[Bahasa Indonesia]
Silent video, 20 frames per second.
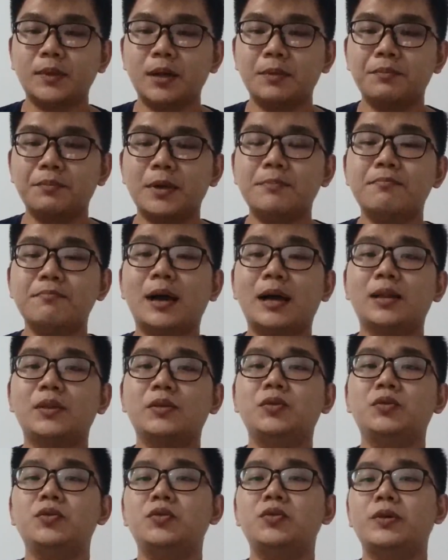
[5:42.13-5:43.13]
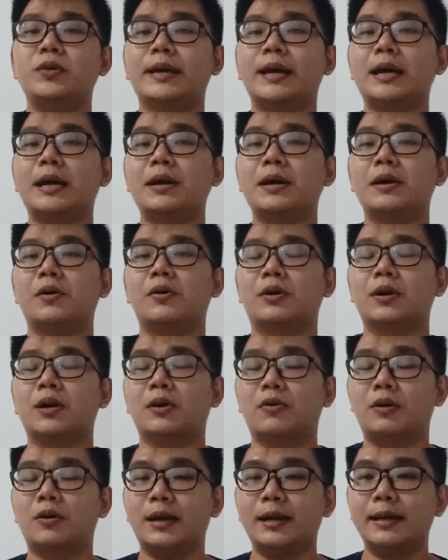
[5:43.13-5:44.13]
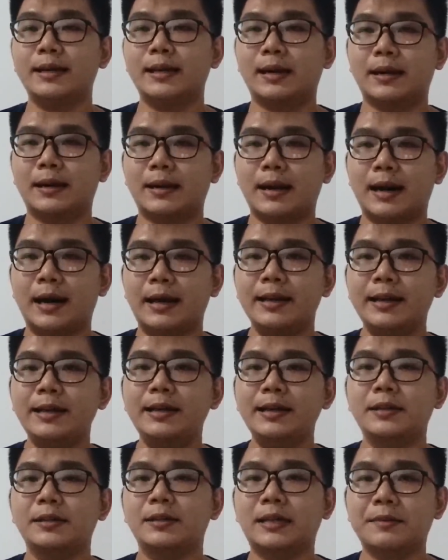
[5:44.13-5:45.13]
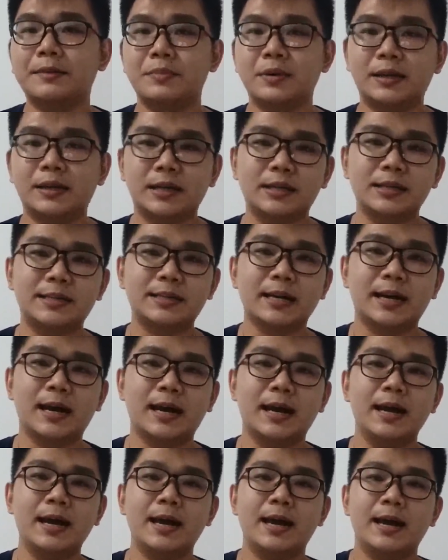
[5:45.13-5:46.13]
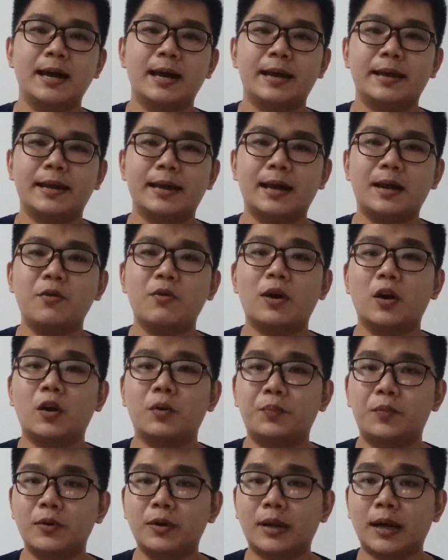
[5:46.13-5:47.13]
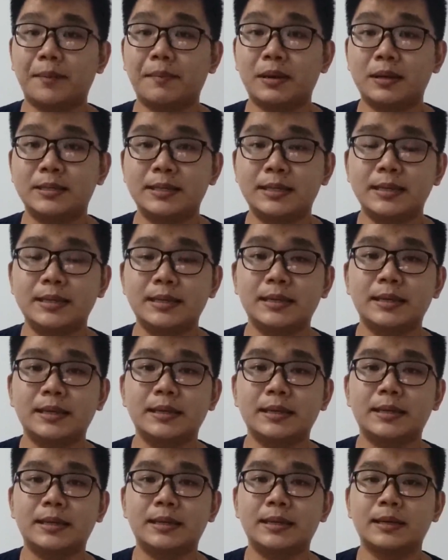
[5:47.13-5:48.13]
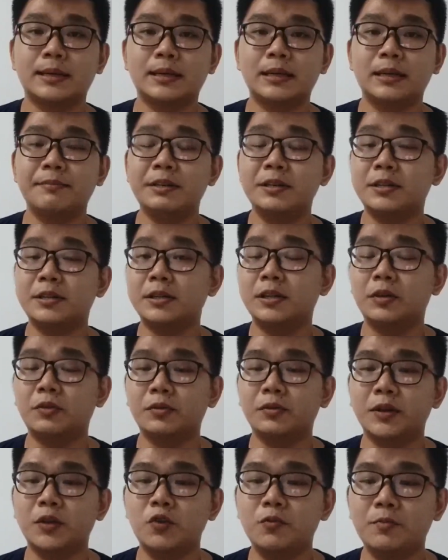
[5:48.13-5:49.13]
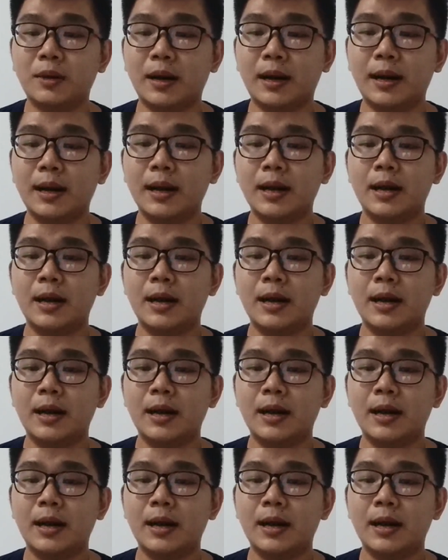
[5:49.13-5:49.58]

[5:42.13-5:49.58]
membantu ya orang-orang yang hari ini tetap bekerja ya walaupun masih uh, lebih cenderung di rumah